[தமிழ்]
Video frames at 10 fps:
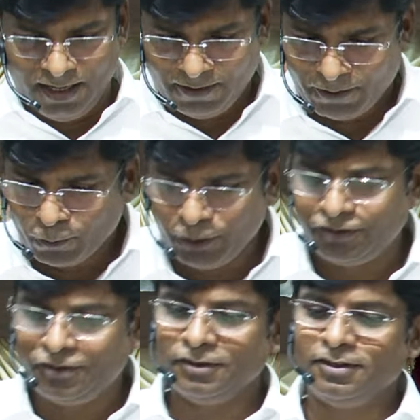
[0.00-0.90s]
அவர்
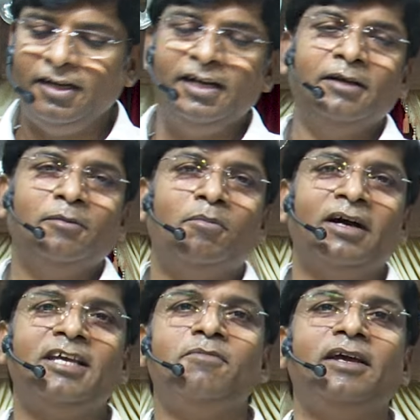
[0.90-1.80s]
உயிர்த்தெழுதலின்
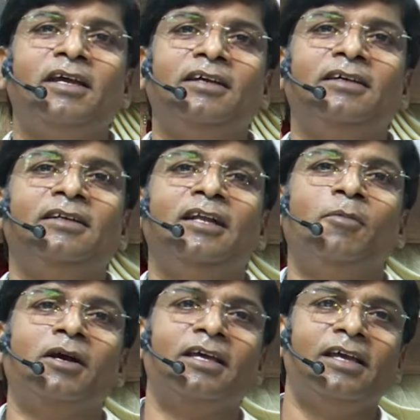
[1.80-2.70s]
மகிமை
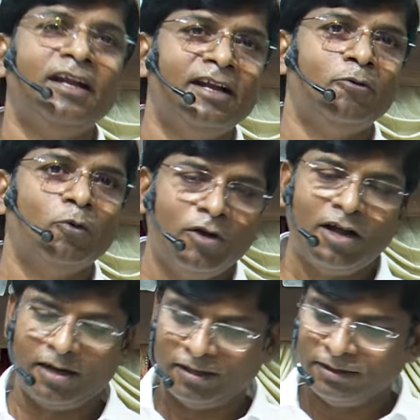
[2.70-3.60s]
நமக்கு என்ன
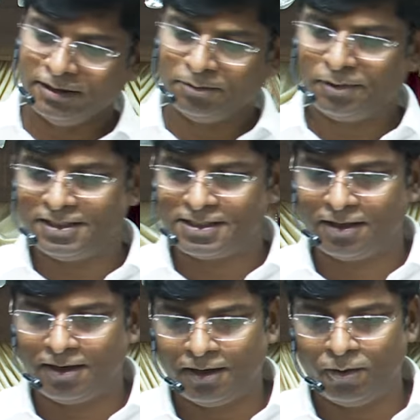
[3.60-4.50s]
உண்டானது பிரைஸ்
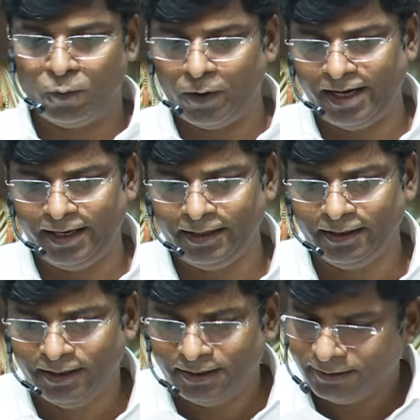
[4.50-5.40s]
அலாட் வை
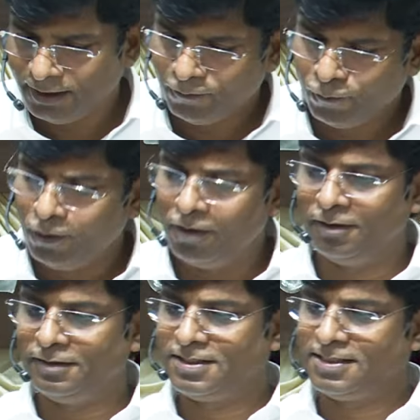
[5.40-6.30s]
தட்
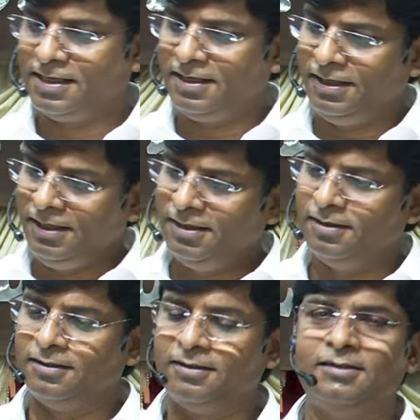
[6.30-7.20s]
வேர்ட் செட்
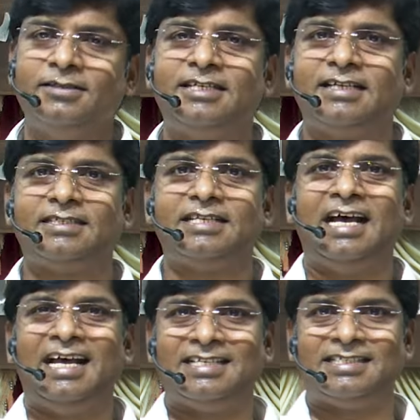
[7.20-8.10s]
இயர் ஜஸ்ட்
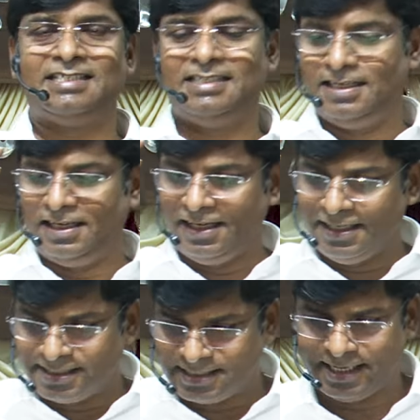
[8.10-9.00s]
ஆஸ்
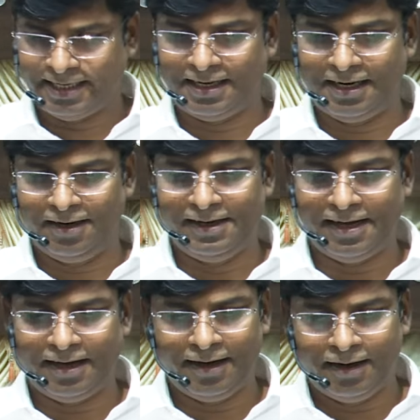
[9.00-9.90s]
இ செட்
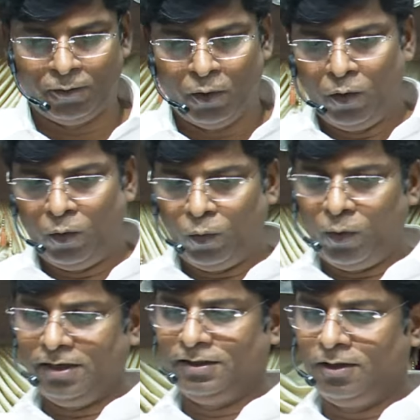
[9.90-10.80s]
ஹலலிய அண்ட்
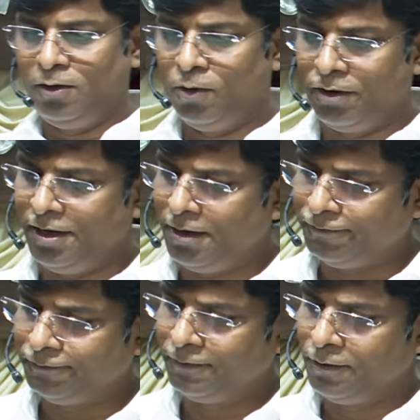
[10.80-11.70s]
வாட் த க்ளோரி
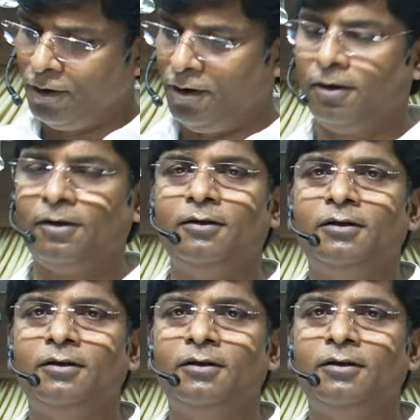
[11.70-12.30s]
ஆஃப் காட்